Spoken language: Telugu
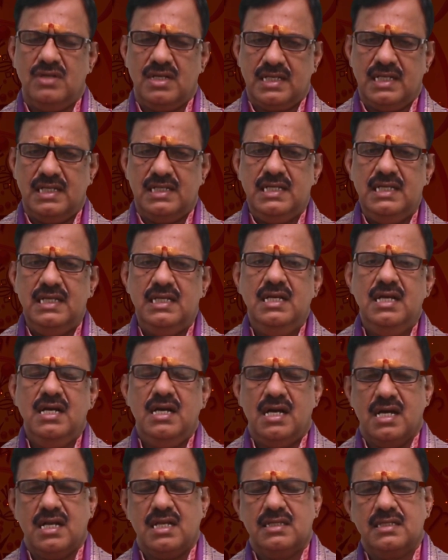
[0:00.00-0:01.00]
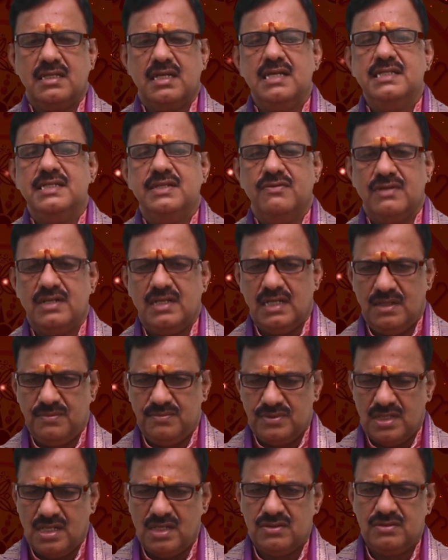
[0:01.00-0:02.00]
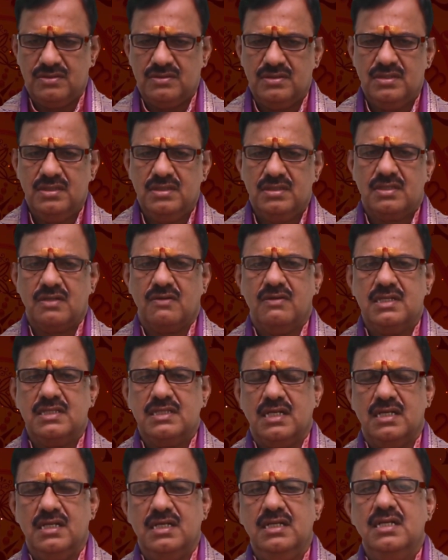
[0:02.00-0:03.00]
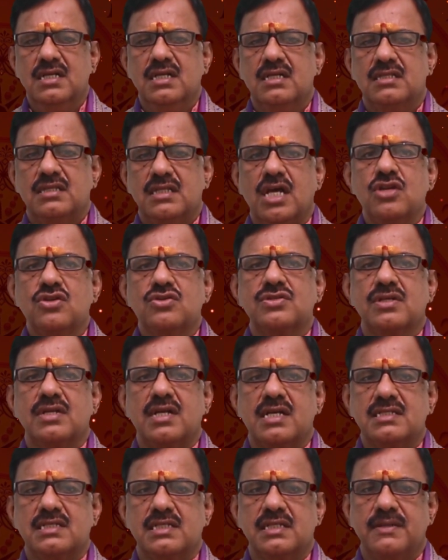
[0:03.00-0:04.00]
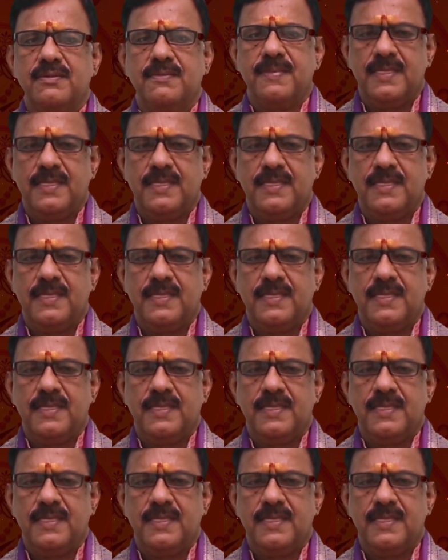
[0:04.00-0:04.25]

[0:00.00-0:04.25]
కూడా కలిగి ఆనందంగా జీవనం కలుపుతారు తర్వాత ధనుస్సు రాశి